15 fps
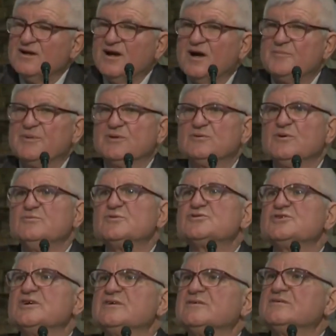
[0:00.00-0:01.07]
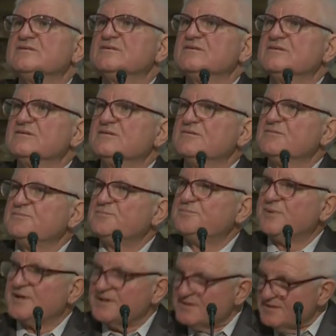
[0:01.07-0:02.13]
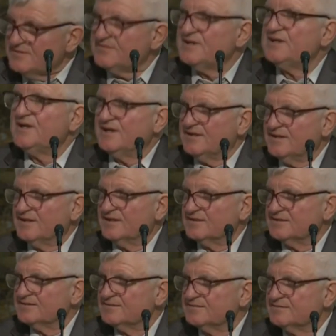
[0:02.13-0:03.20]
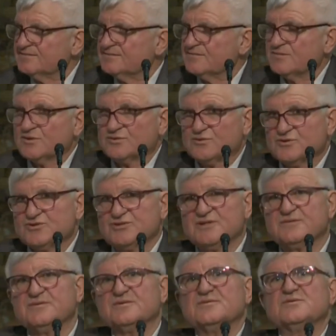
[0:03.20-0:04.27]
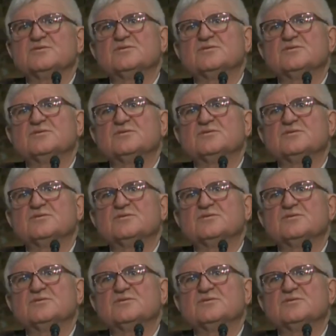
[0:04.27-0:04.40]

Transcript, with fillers: а потом уже противление – вот то, что